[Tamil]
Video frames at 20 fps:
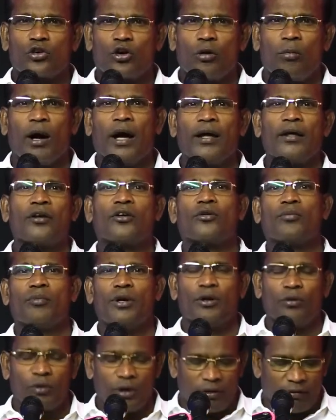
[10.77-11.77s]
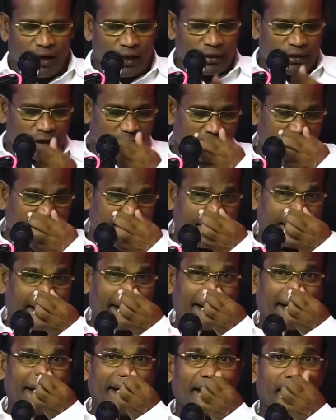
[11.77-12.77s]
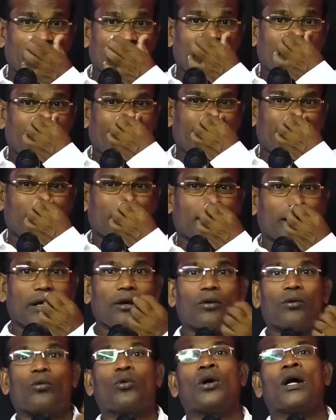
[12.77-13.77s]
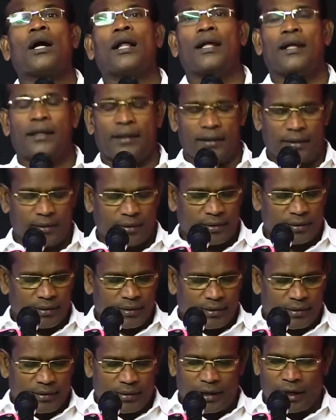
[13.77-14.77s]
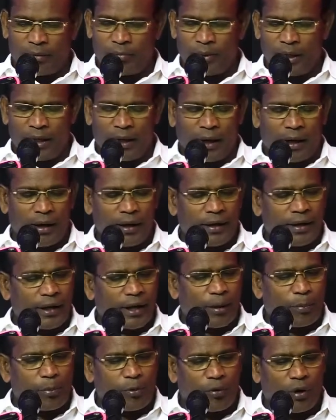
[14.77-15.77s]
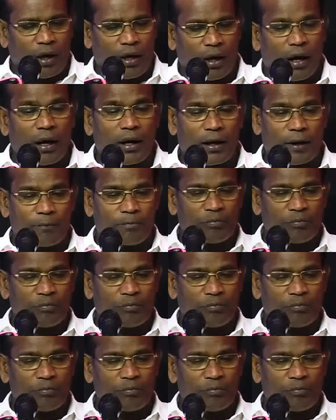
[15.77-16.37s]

சுகமாக இருக்கும்படி உங்களை வாழ்த்துகிறேன் கர்த்தர் உங்களை நன்மையினாலே நிரப்புவாராக